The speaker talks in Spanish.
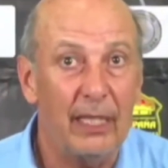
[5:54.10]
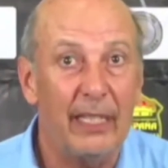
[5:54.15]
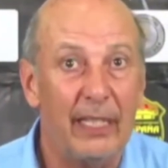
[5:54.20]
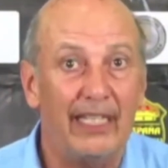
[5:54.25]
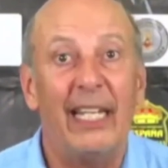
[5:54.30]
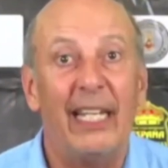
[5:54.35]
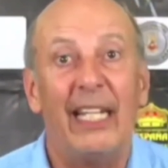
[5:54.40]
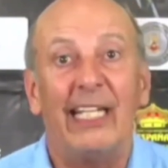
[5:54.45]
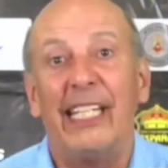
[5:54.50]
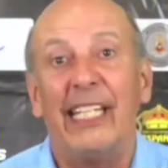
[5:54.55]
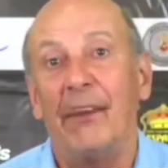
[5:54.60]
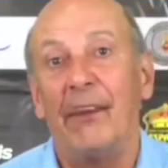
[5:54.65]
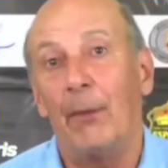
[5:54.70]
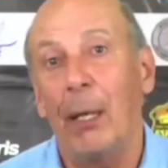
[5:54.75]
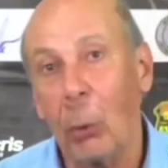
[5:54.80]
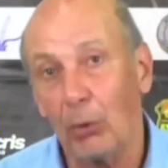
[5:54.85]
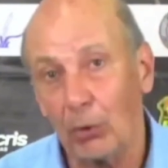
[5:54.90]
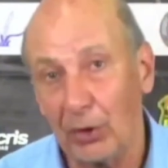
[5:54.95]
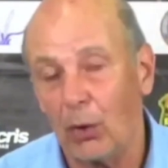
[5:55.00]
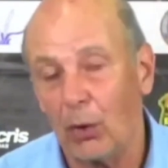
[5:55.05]
y
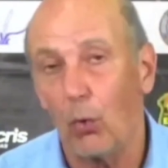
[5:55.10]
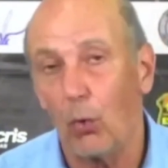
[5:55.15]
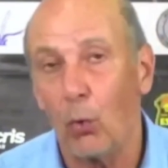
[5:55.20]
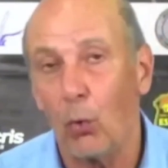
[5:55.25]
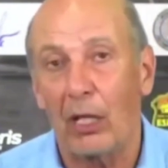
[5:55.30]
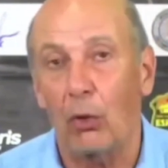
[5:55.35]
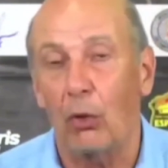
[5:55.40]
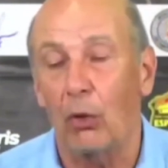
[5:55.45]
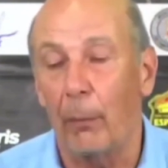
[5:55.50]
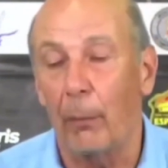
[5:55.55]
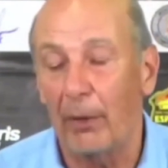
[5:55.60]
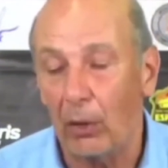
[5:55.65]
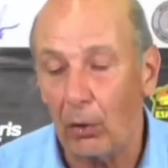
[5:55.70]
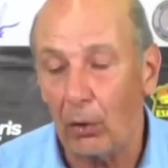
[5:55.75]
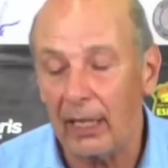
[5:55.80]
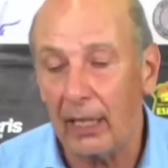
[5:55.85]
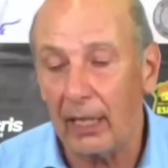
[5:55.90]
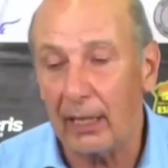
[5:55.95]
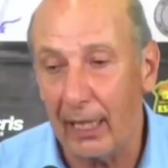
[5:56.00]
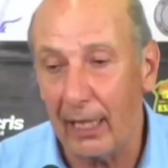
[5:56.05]
vamos a jugar con lo mejor que
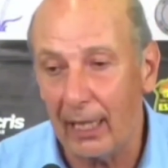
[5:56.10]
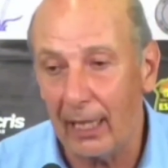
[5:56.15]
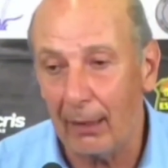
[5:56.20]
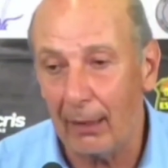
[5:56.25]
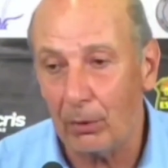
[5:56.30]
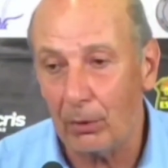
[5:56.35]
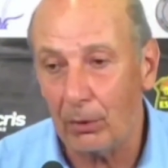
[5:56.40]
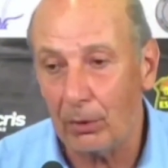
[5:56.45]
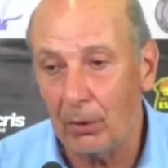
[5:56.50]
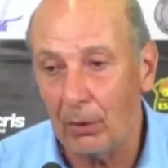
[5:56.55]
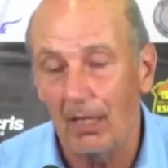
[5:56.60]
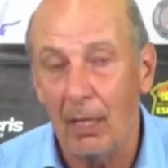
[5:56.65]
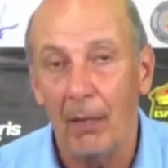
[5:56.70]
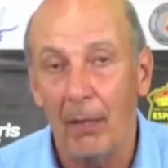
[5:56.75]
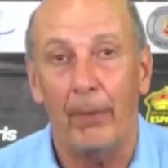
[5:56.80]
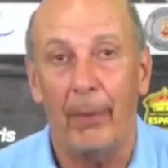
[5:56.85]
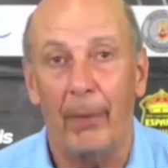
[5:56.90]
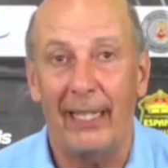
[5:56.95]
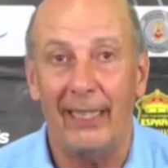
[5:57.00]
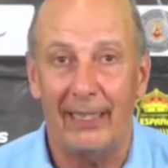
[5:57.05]
tengamos
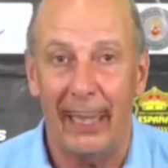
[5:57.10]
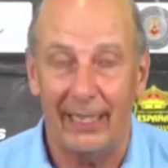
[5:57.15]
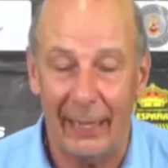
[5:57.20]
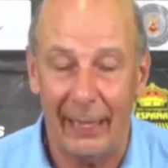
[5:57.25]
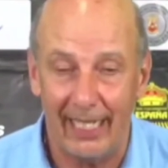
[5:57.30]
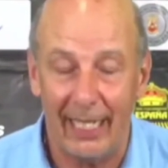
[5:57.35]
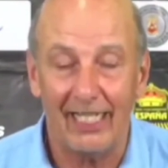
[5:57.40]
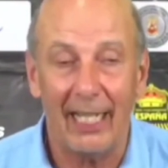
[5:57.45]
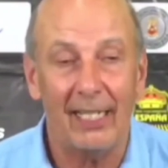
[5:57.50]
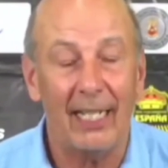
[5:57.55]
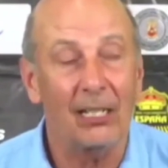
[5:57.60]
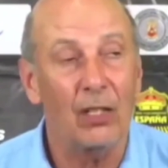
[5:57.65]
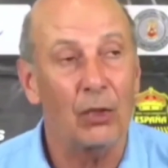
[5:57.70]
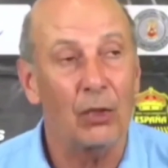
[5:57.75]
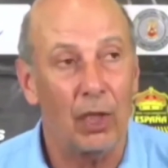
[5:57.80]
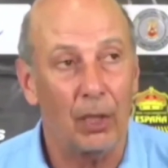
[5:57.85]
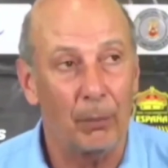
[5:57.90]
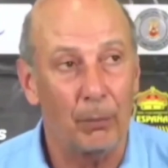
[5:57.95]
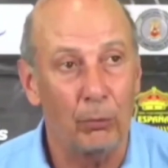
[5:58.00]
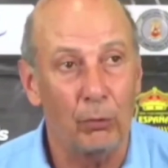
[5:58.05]
para intentar ganar los tres
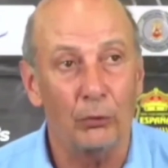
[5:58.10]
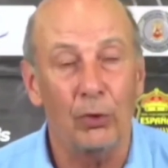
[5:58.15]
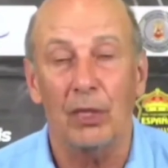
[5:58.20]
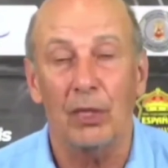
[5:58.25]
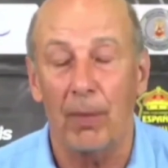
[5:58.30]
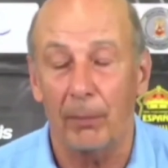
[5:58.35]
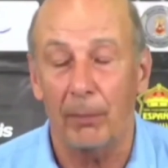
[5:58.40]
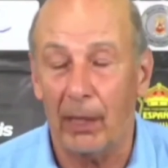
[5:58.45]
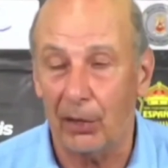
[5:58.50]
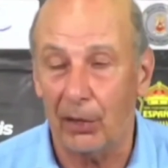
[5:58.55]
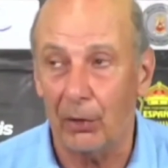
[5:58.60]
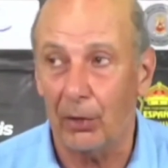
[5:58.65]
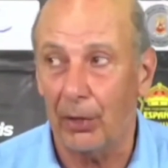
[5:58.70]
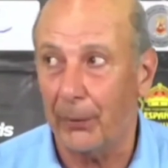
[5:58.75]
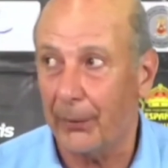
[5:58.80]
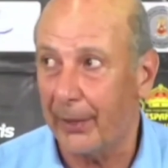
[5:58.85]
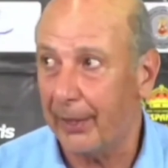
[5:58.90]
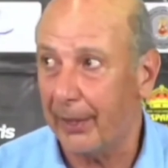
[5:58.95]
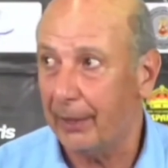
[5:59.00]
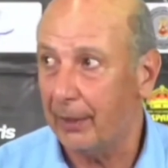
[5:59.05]
puntos el partido que viene.